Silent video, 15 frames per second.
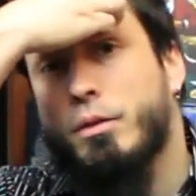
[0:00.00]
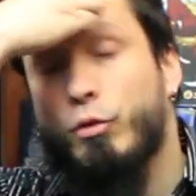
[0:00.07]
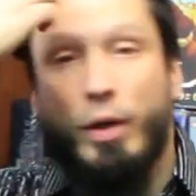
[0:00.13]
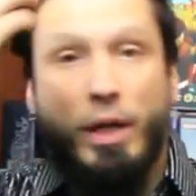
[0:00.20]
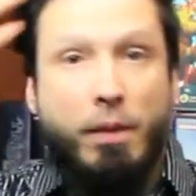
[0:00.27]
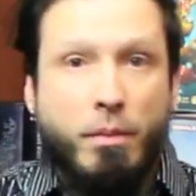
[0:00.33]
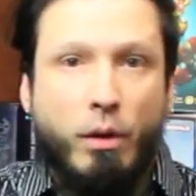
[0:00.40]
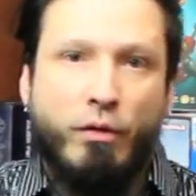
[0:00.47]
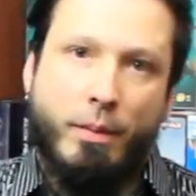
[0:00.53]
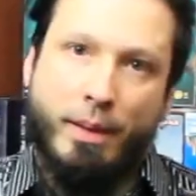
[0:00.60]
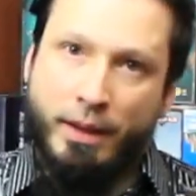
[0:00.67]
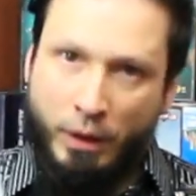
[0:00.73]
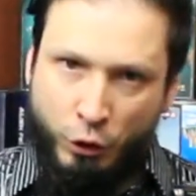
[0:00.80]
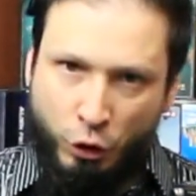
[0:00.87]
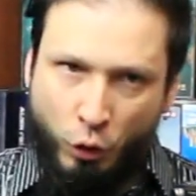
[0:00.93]
Dream
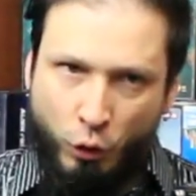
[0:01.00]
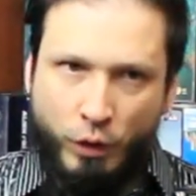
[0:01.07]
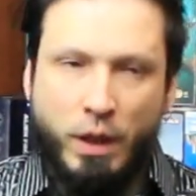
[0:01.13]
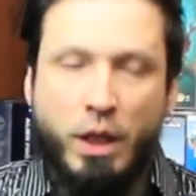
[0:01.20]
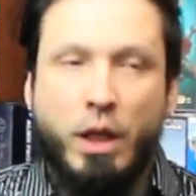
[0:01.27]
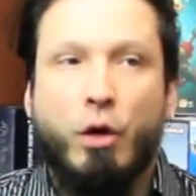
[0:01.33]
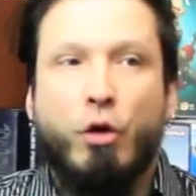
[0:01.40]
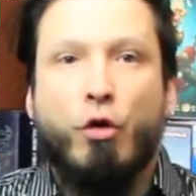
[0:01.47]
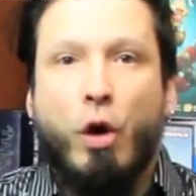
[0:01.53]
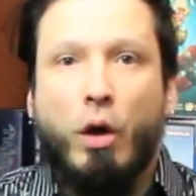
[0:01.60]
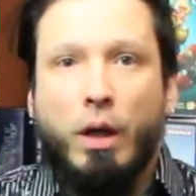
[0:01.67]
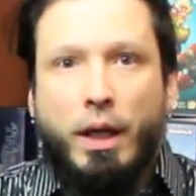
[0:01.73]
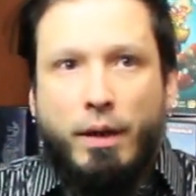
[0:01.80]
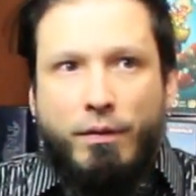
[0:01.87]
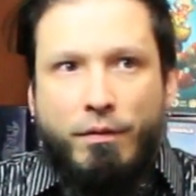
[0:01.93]
ovviamente sogni,
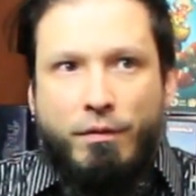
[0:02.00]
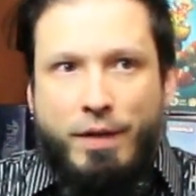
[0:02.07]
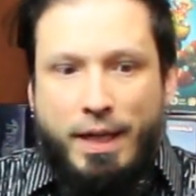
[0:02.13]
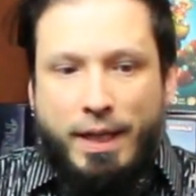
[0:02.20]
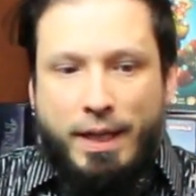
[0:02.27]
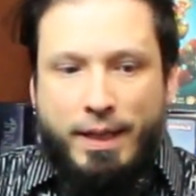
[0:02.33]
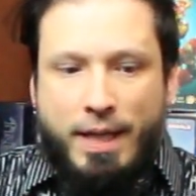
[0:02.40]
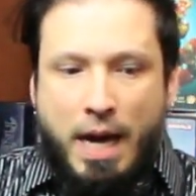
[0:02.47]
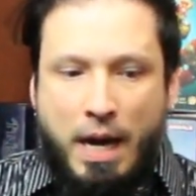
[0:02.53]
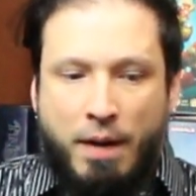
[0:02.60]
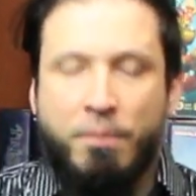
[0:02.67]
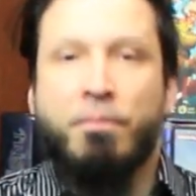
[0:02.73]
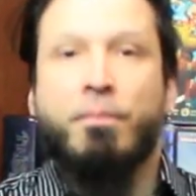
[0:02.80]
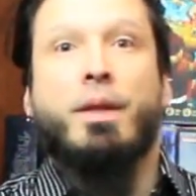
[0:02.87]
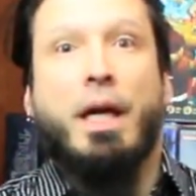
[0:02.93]
crawler viene da
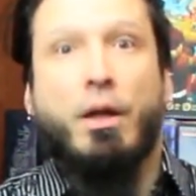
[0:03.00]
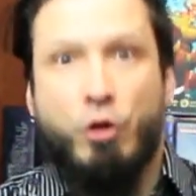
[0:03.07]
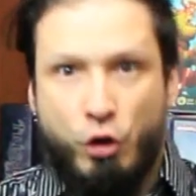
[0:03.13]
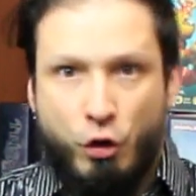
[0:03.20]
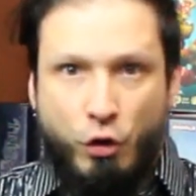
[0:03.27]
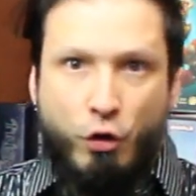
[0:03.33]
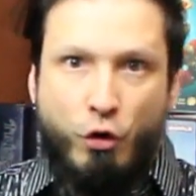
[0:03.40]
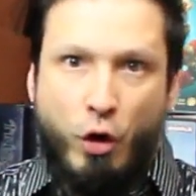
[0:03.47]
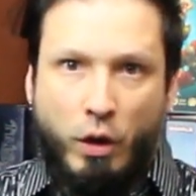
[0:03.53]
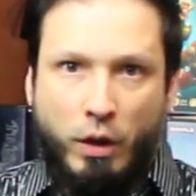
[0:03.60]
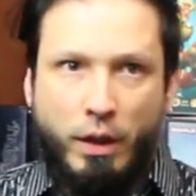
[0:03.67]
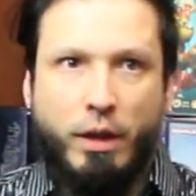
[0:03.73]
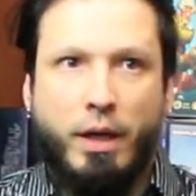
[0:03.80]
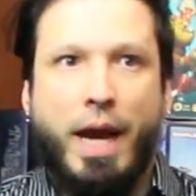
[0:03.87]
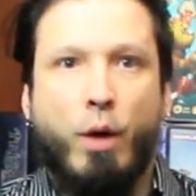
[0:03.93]
dungeon
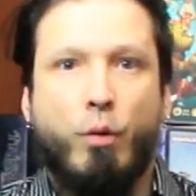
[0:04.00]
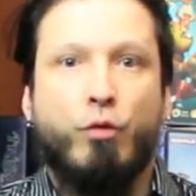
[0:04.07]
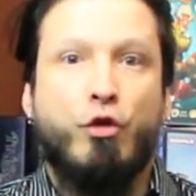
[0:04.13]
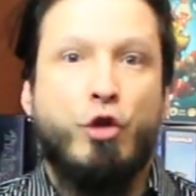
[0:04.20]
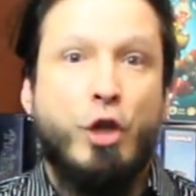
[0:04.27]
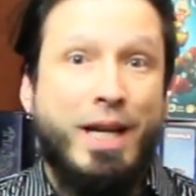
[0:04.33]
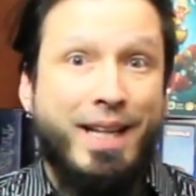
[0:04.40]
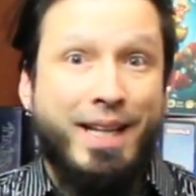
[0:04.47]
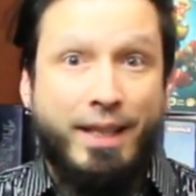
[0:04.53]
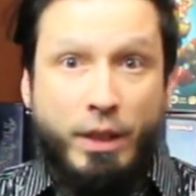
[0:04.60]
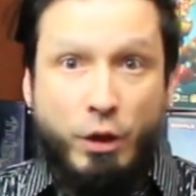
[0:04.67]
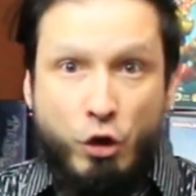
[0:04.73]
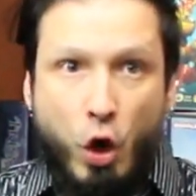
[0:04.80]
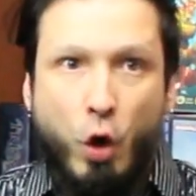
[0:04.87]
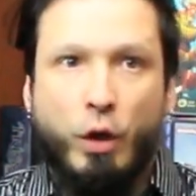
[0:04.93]
crawler, che è un genere
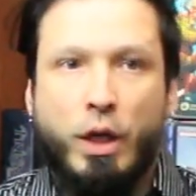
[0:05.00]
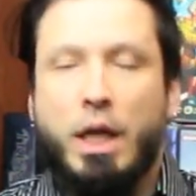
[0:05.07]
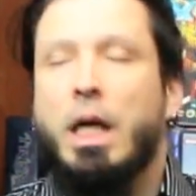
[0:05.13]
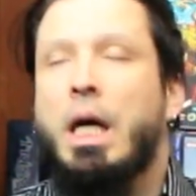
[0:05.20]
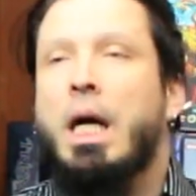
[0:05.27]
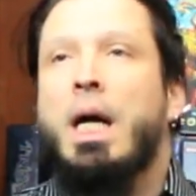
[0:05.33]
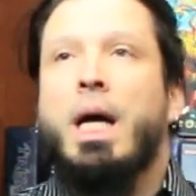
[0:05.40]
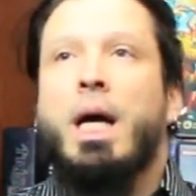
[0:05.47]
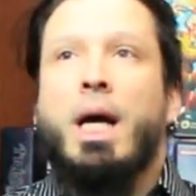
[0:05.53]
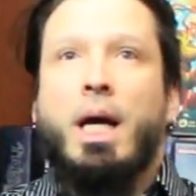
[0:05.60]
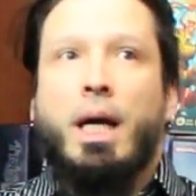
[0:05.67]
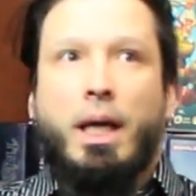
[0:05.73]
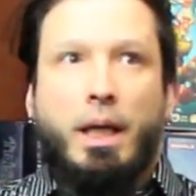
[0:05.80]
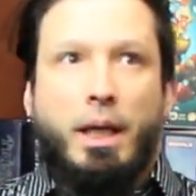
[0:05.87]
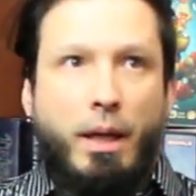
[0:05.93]
di giochi
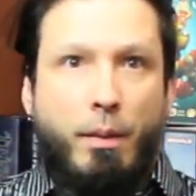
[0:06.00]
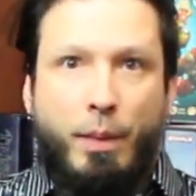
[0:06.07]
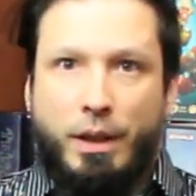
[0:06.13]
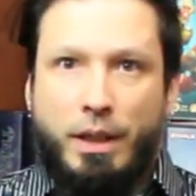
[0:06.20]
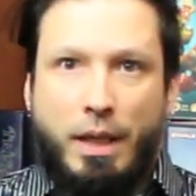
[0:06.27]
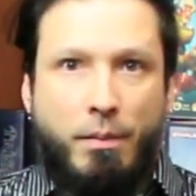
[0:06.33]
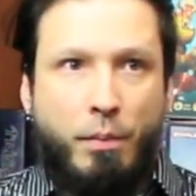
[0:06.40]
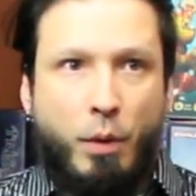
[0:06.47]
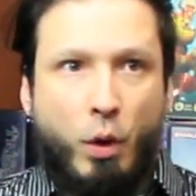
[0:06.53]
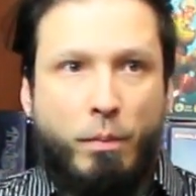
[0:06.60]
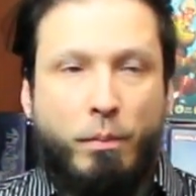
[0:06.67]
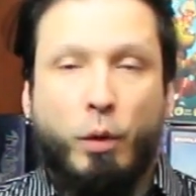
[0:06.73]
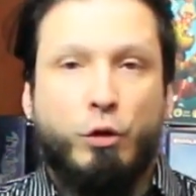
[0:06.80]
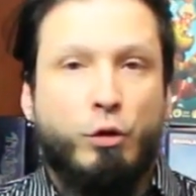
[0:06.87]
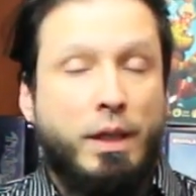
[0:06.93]
eh, che per esempio
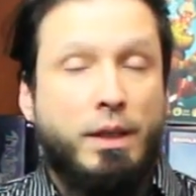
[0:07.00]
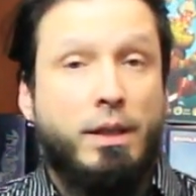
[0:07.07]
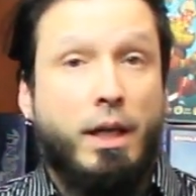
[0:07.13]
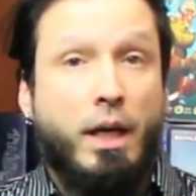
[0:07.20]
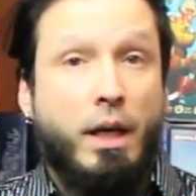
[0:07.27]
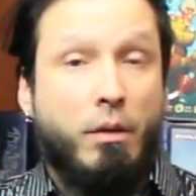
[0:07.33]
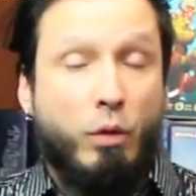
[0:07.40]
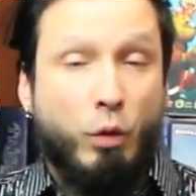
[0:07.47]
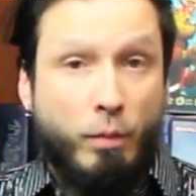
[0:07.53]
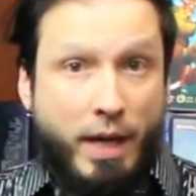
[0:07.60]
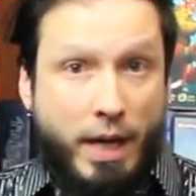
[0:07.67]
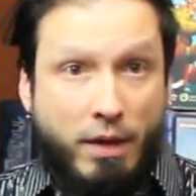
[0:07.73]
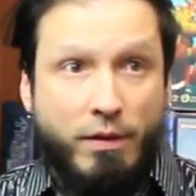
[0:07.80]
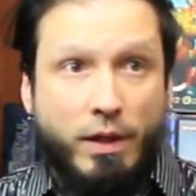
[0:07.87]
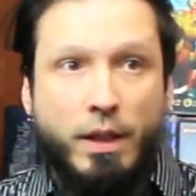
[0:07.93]
possono essere
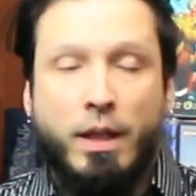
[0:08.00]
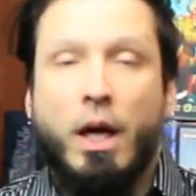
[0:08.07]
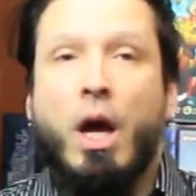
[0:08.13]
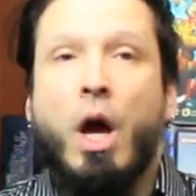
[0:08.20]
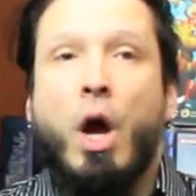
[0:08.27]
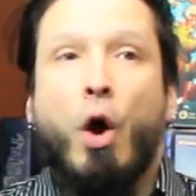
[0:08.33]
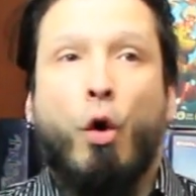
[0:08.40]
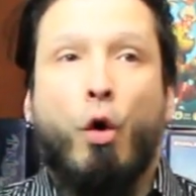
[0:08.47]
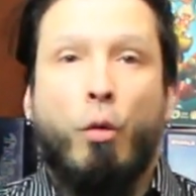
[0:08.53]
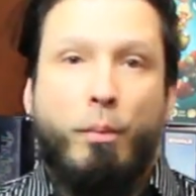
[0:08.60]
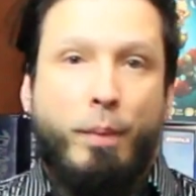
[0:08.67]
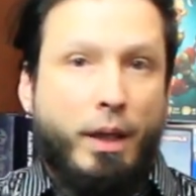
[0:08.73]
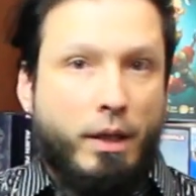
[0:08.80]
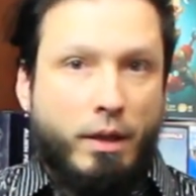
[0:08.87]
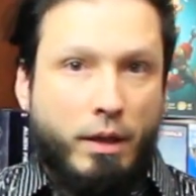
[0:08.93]
Gloomhaven o
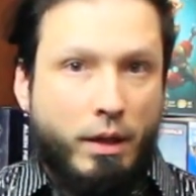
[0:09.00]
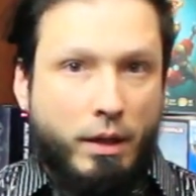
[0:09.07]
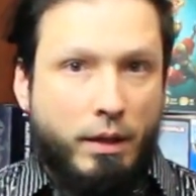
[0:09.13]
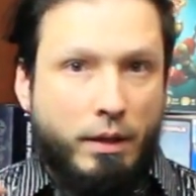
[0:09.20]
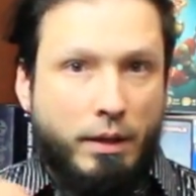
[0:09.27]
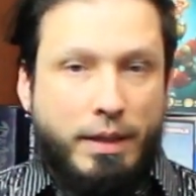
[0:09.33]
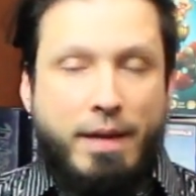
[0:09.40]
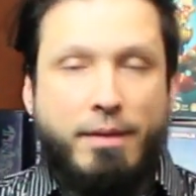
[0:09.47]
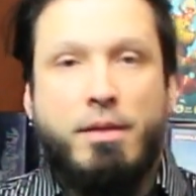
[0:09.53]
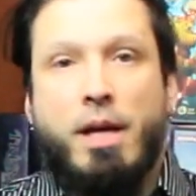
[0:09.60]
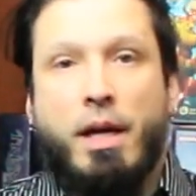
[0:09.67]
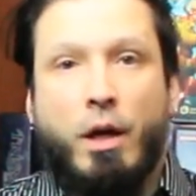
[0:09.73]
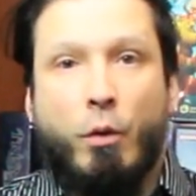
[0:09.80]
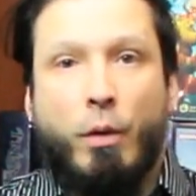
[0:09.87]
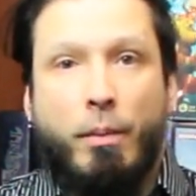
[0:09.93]
per eh, gli
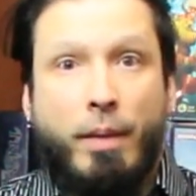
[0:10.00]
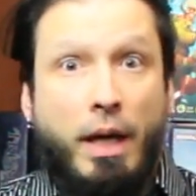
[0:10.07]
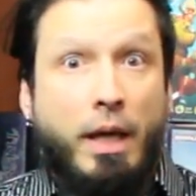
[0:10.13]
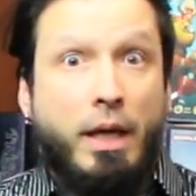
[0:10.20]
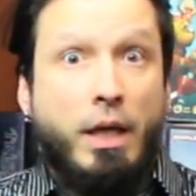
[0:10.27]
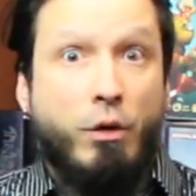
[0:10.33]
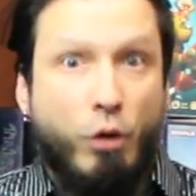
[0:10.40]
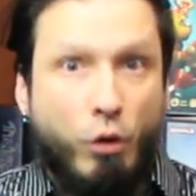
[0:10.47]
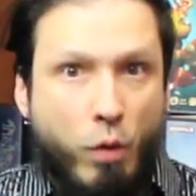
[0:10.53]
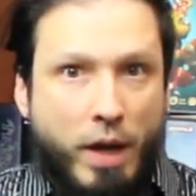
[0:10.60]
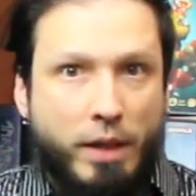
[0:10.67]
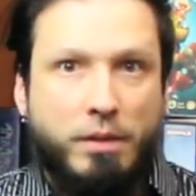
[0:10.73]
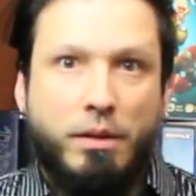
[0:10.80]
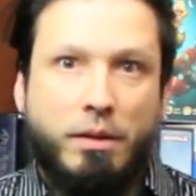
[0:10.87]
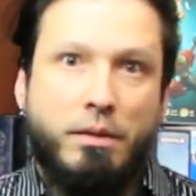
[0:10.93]
anziani come me Hero
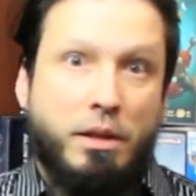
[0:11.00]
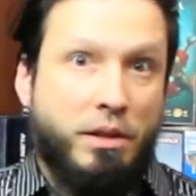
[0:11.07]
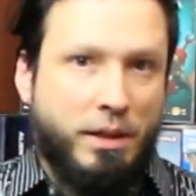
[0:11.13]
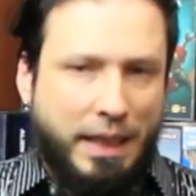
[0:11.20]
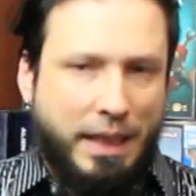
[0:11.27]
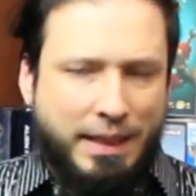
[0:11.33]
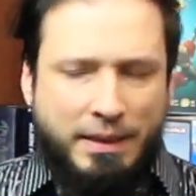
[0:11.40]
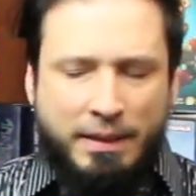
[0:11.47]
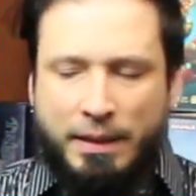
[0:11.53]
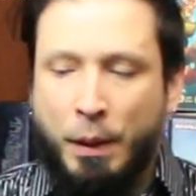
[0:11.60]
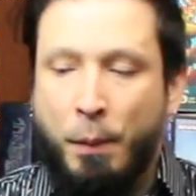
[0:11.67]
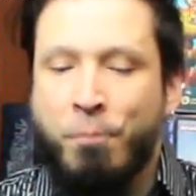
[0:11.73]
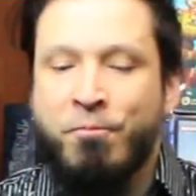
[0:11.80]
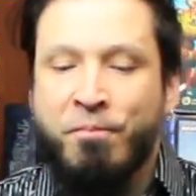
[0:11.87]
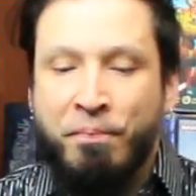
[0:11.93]
Quest, Descent